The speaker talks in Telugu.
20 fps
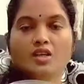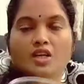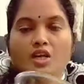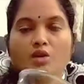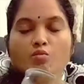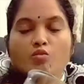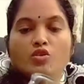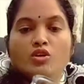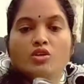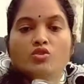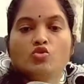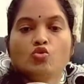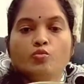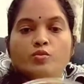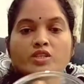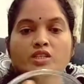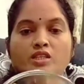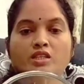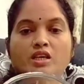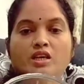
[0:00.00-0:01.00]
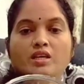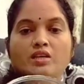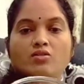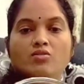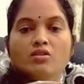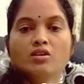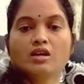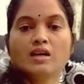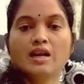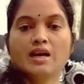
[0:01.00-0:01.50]
నేను మీకు చూపించేదానికి
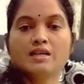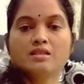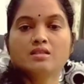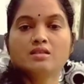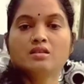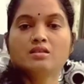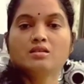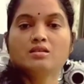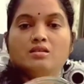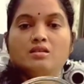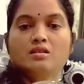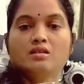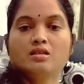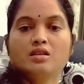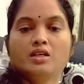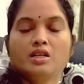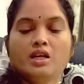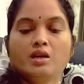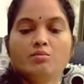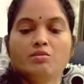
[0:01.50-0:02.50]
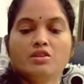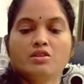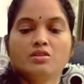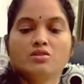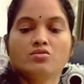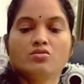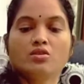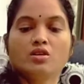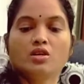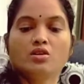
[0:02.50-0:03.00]
ఒక గ్లాస్ ఈ టైప్
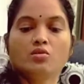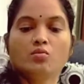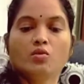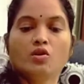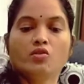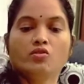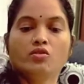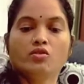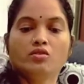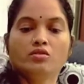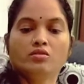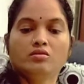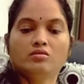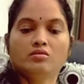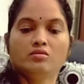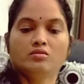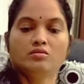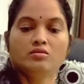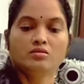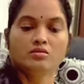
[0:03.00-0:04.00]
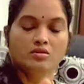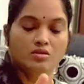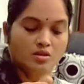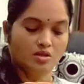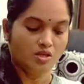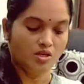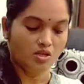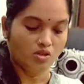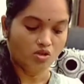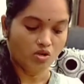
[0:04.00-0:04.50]
తీసుకున్నాను బౌలు
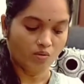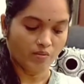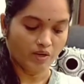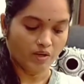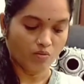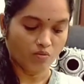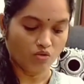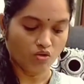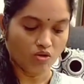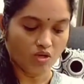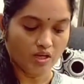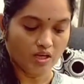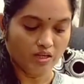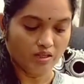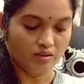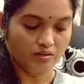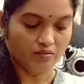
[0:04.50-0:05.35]
ఇందులో మనం ముందుగా